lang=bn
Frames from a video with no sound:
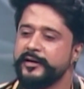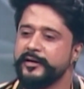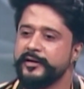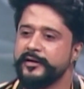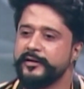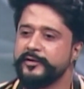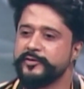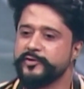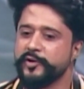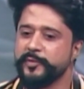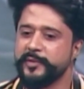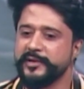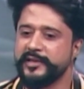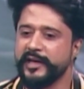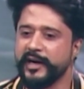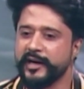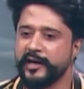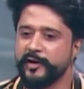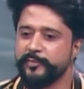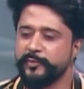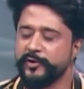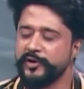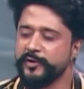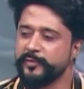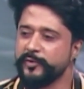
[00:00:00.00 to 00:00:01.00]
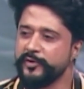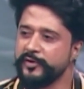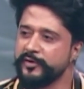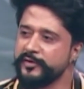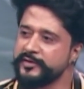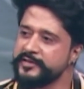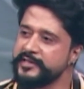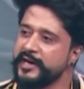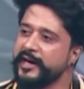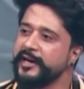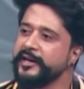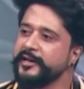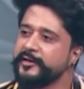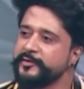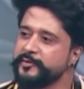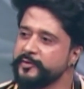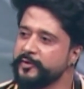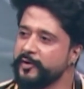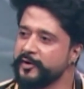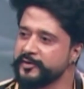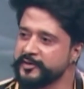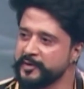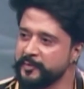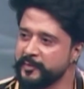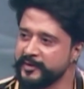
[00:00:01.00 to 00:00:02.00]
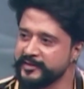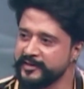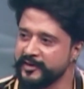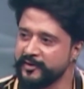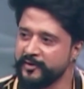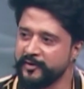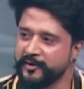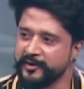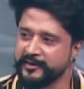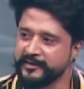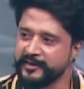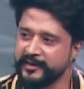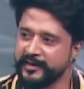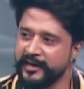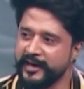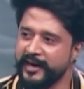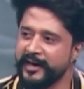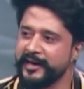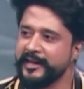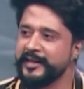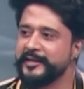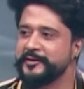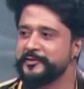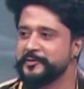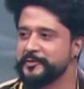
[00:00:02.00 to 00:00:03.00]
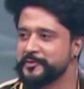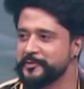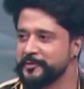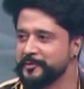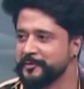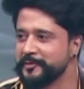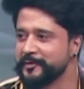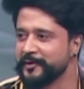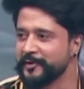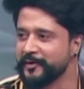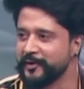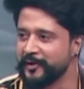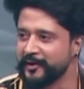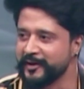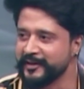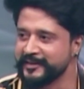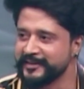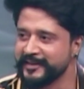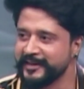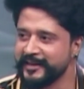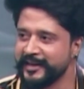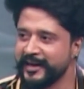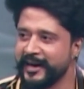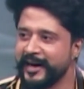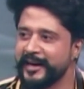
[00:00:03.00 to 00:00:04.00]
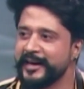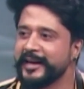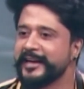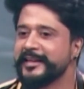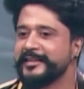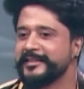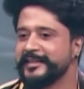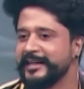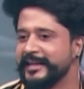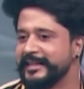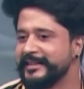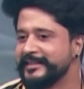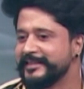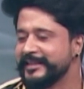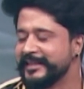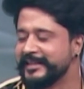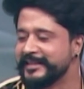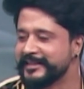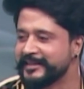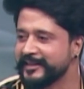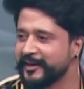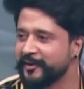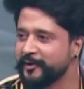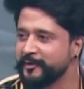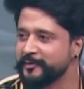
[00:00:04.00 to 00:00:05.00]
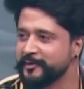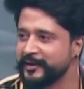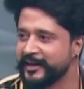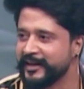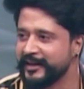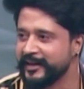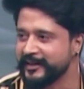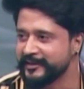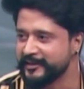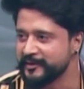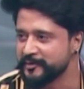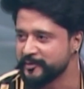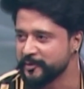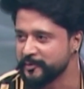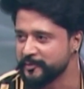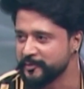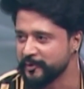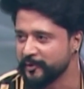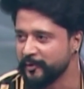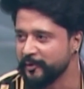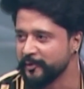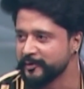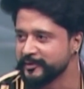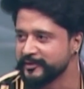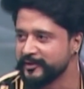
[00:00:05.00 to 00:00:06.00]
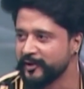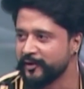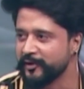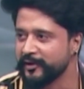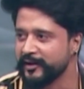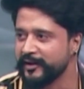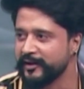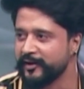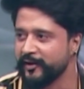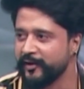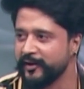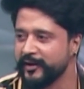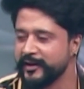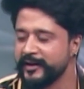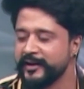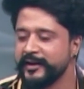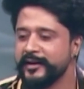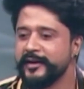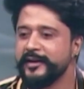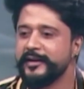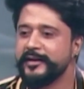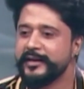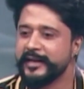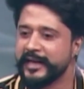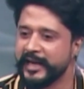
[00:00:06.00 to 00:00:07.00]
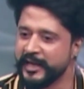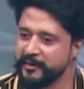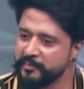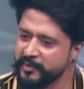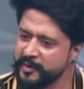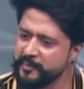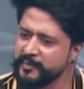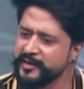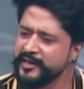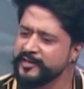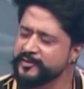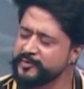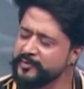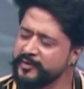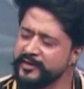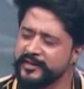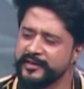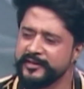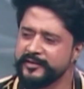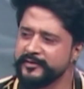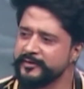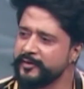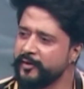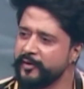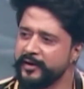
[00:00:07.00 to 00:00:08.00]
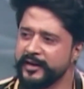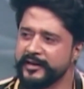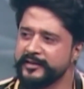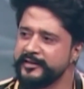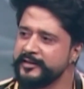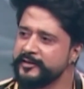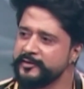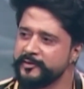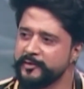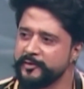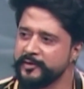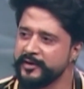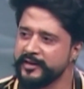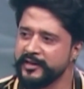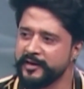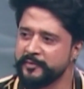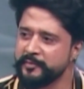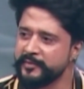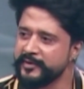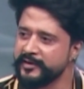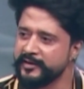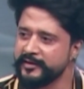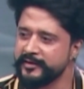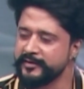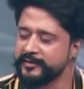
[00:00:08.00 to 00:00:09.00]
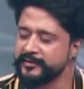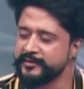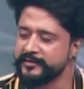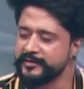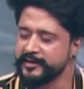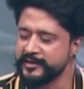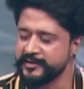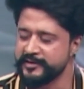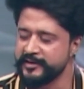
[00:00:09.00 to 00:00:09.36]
ছবি দেখার পরে মনে হচ্ছে আরেকটু ঘষা মজা করা যায় আরেকটু সুন্দর করা হ্যাঁ। যায় আর একটা এই সিনটা হয়তো এখানে একটা ছোট্ট ক্লোজ দরকার হয় এইভাবে আসলে অনেক দিন ধরেই আমরা চেষ্টা